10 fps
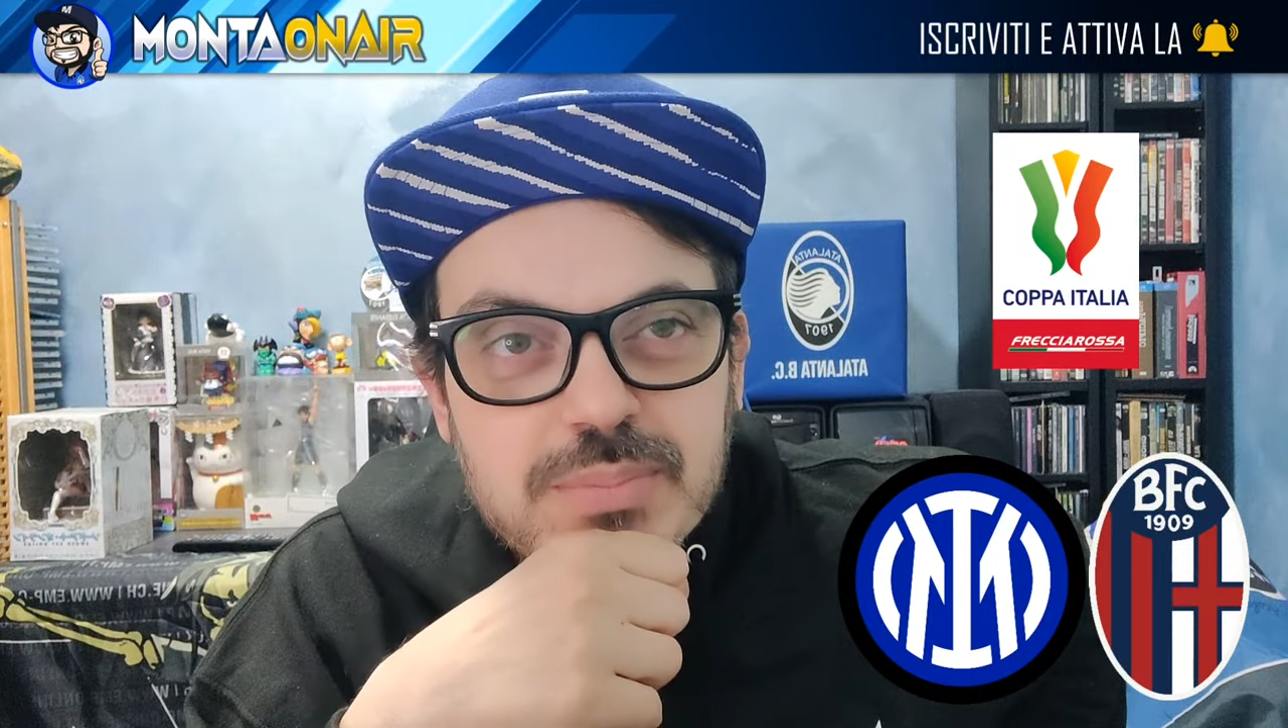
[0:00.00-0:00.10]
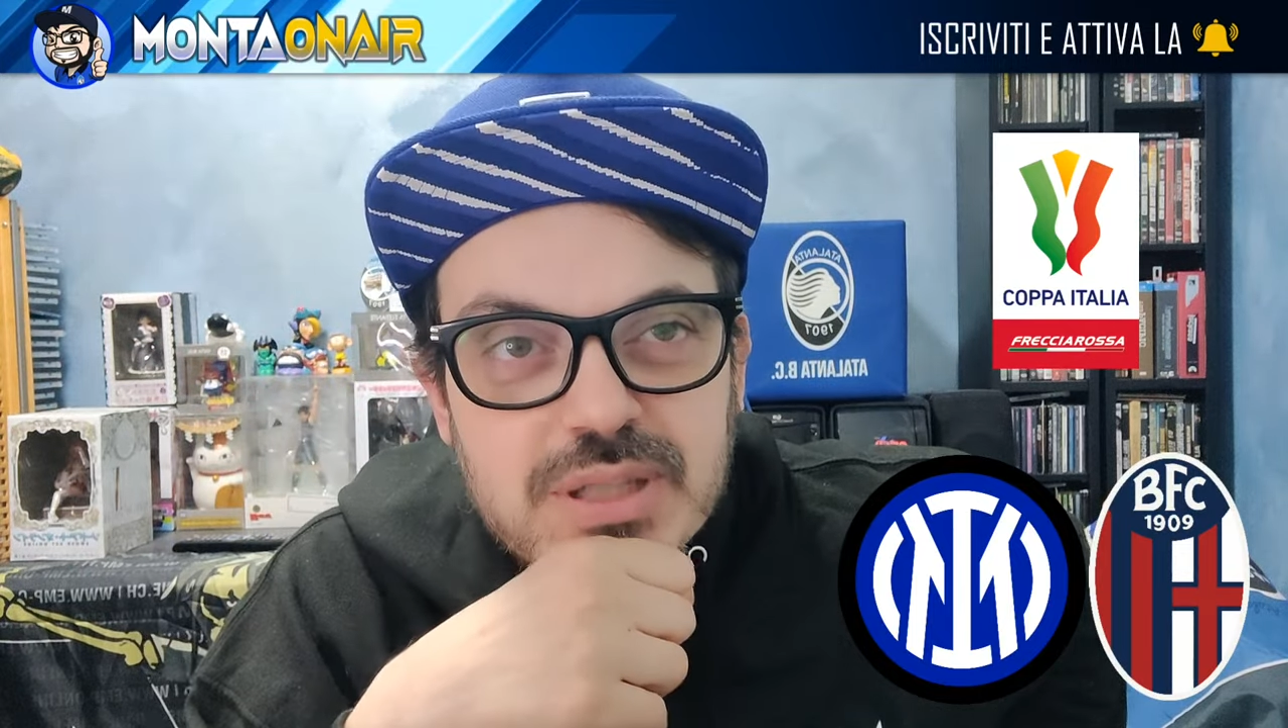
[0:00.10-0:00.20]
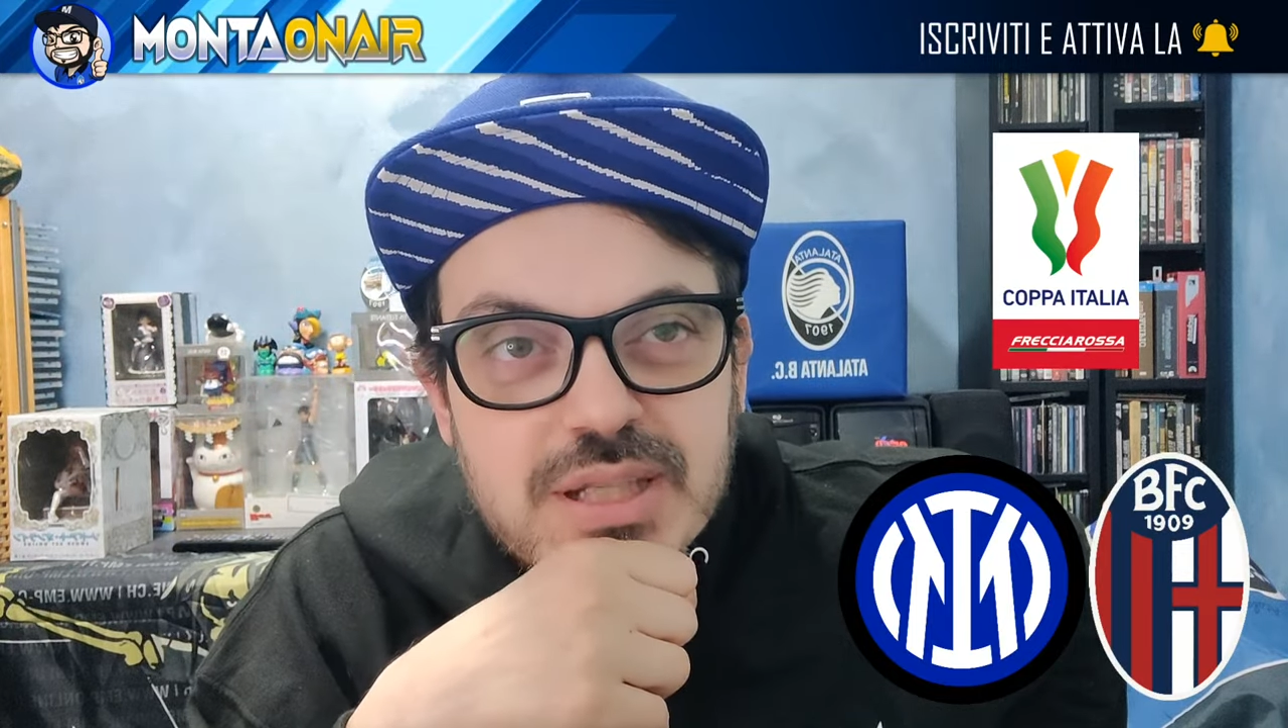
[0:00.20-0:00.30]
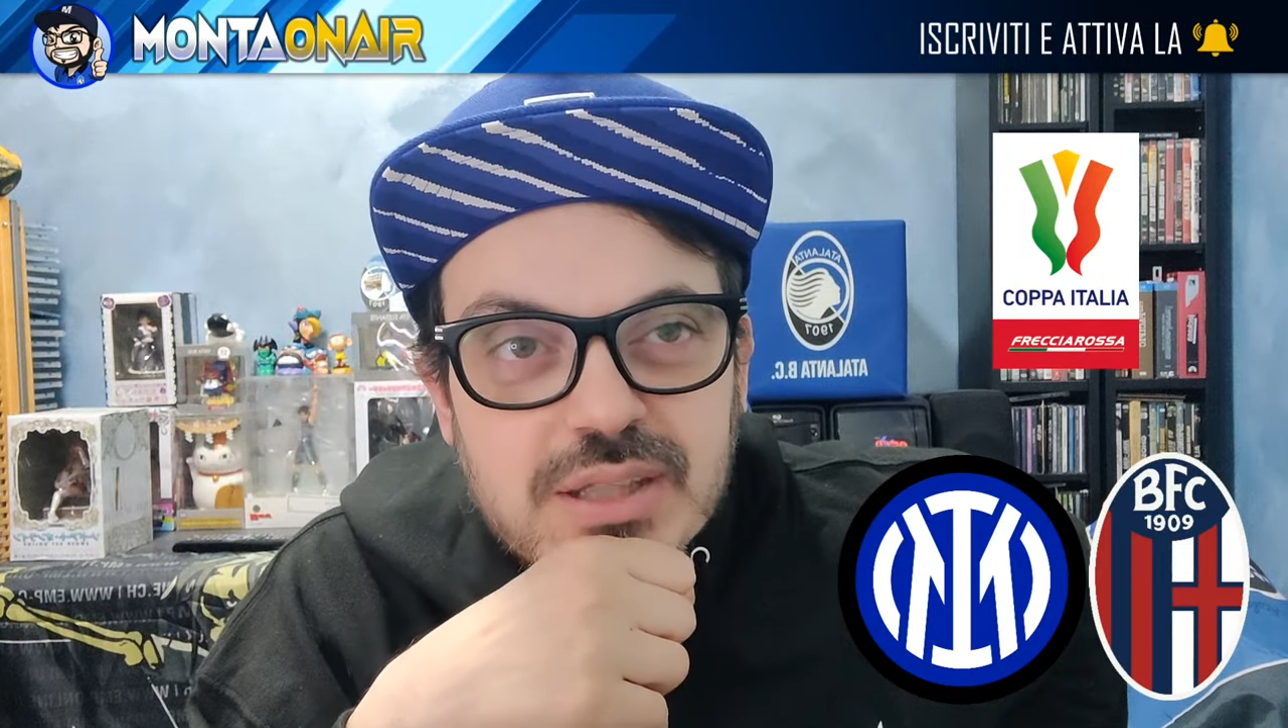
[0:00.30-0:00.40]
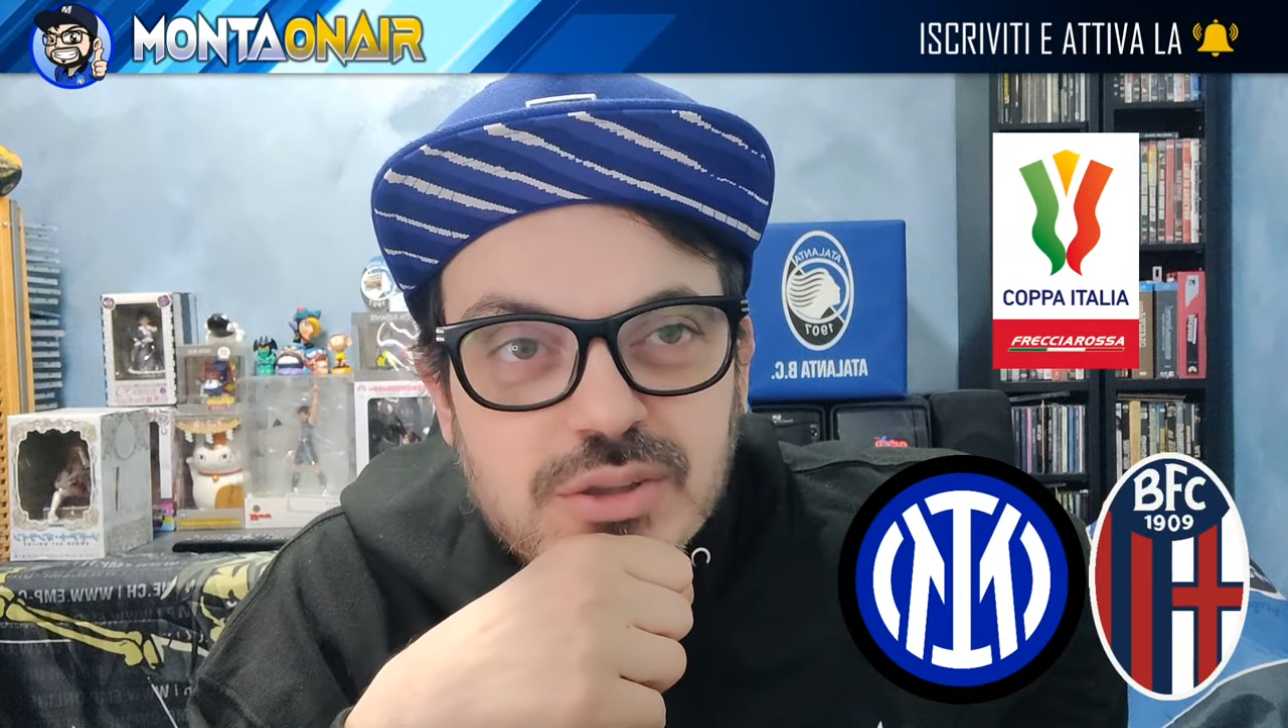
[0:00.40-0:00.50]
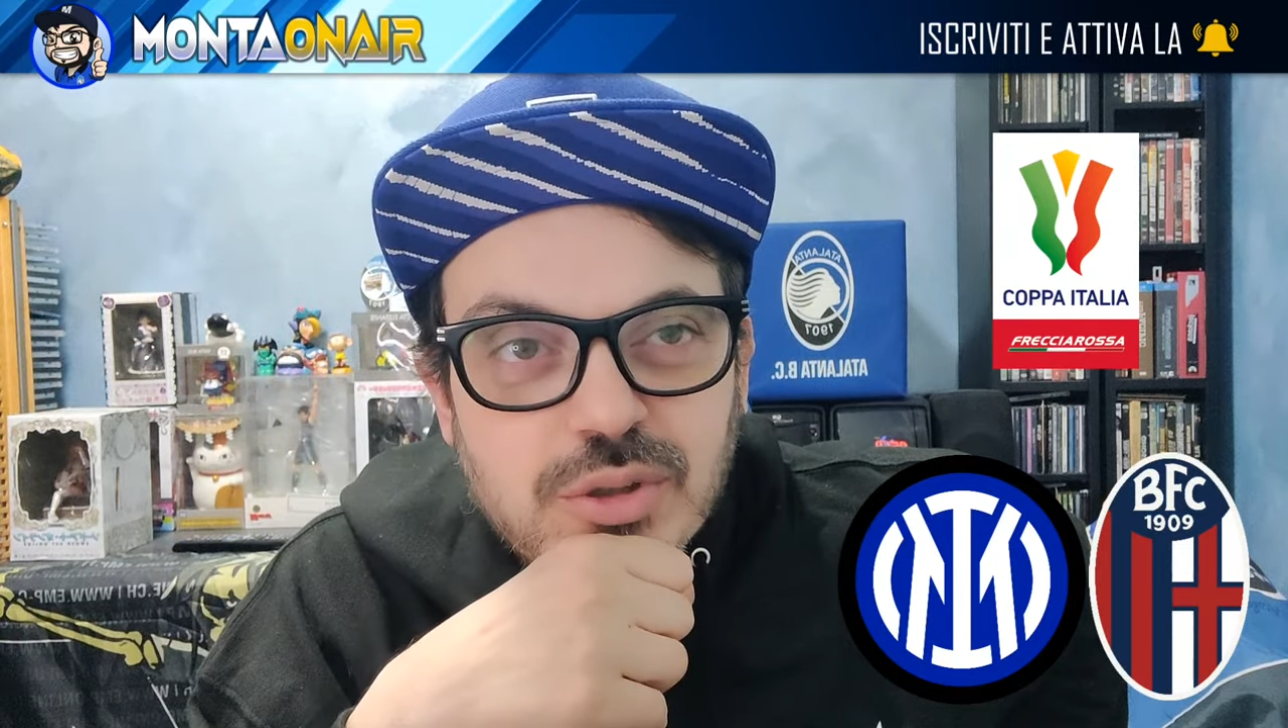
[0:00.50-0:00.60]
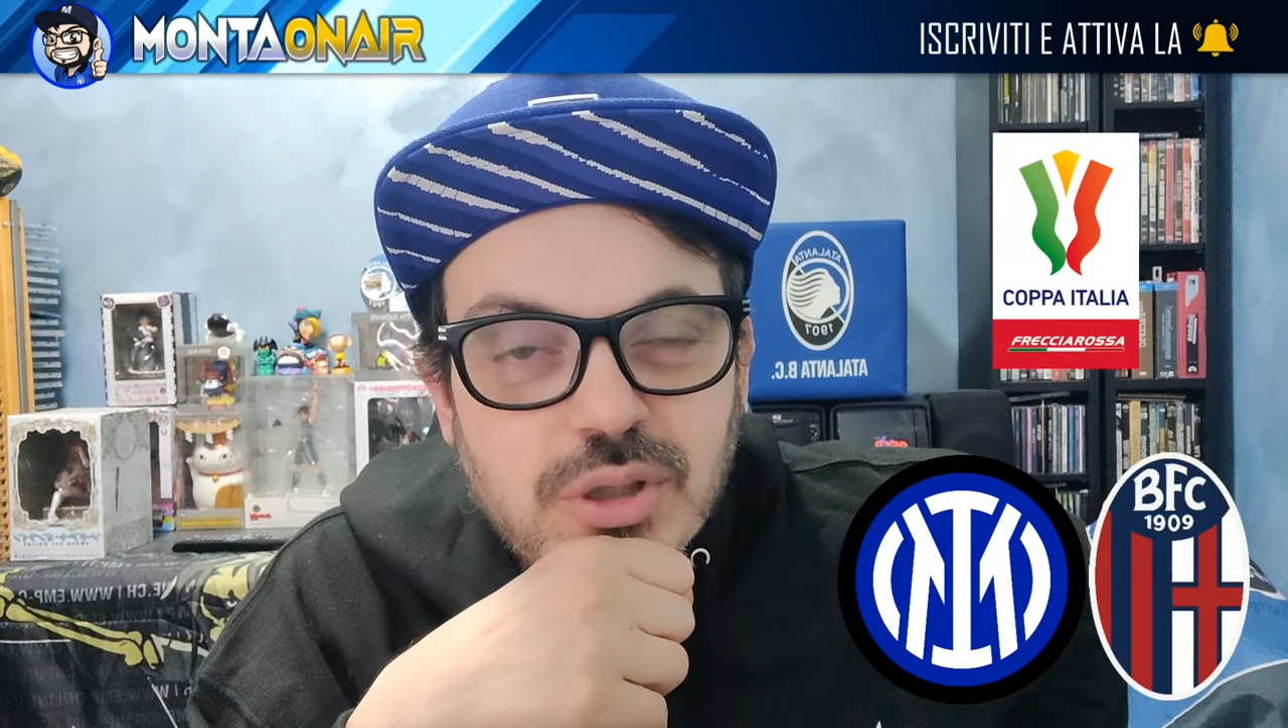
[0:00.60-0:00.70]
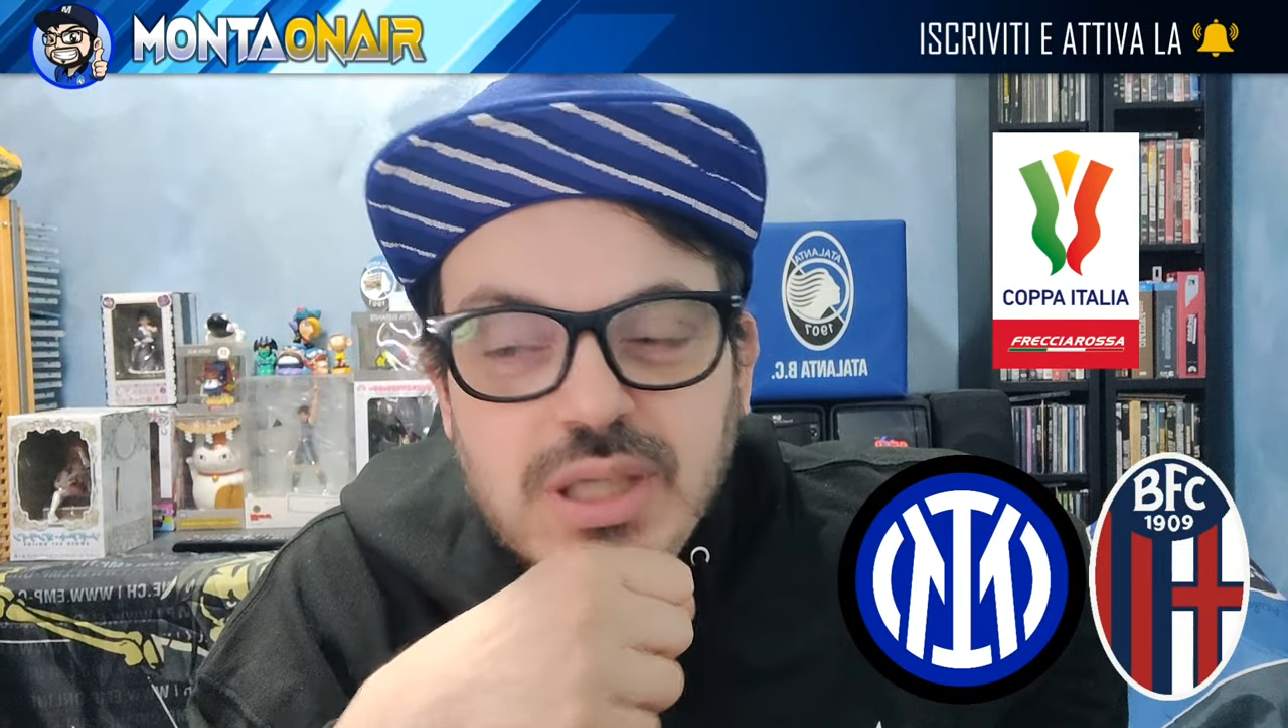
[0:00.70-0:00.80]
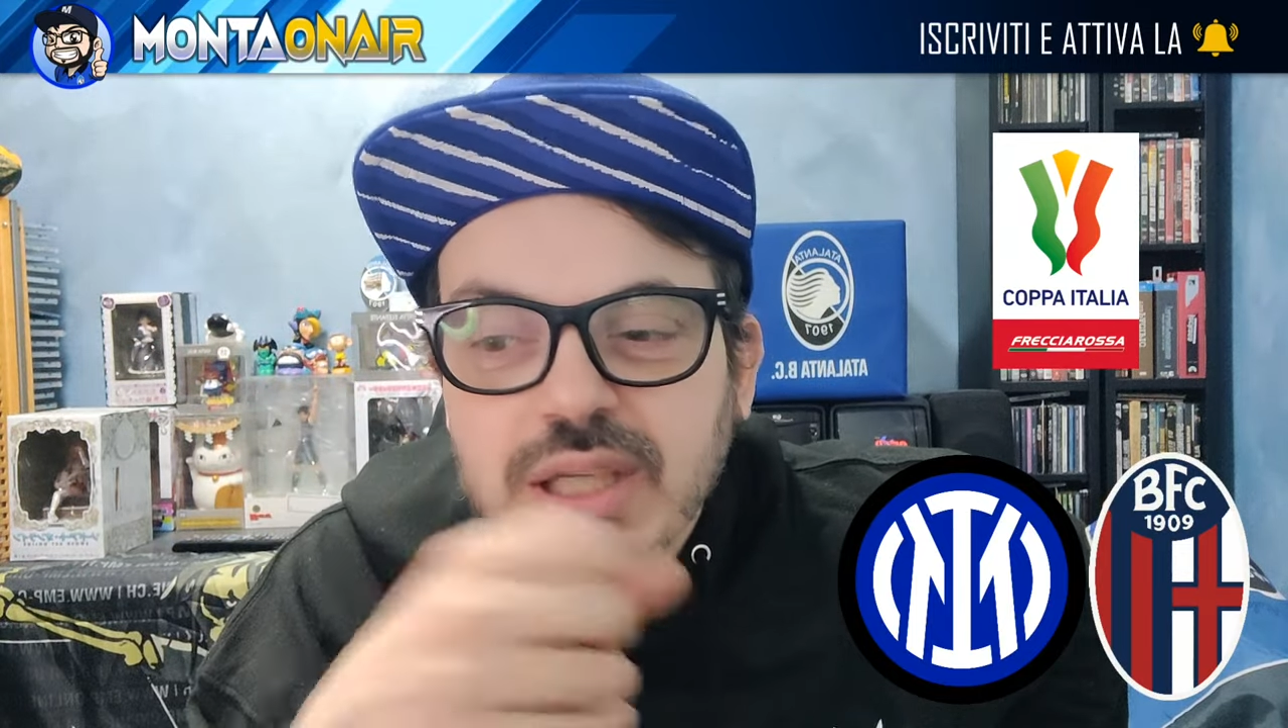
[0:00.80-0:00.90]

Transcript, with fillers: biglietto